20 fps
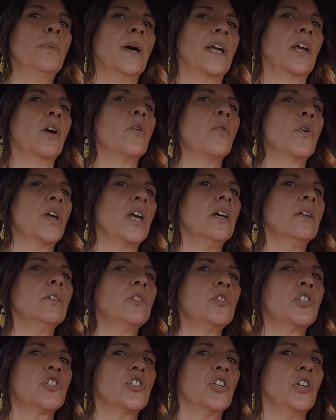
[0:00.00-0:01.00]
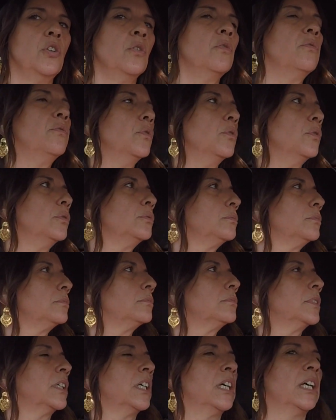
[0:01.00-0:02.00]
bem com eles, eu vou.
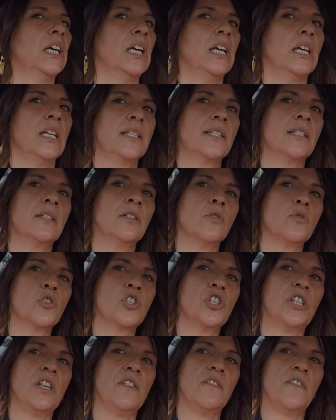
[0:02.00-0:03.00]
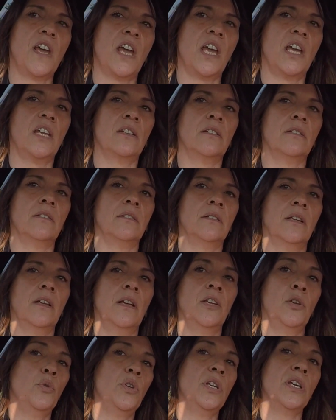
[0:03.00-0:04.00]
Se não estiver,
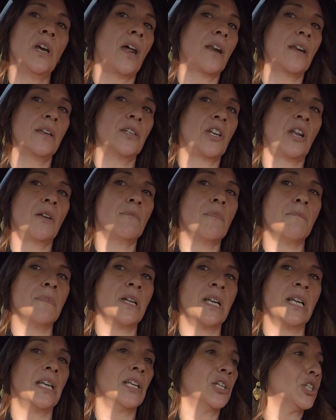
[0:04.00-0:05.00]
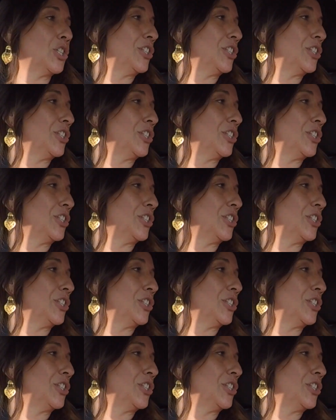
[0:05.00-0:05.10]
eu ia arranjar uma maneira que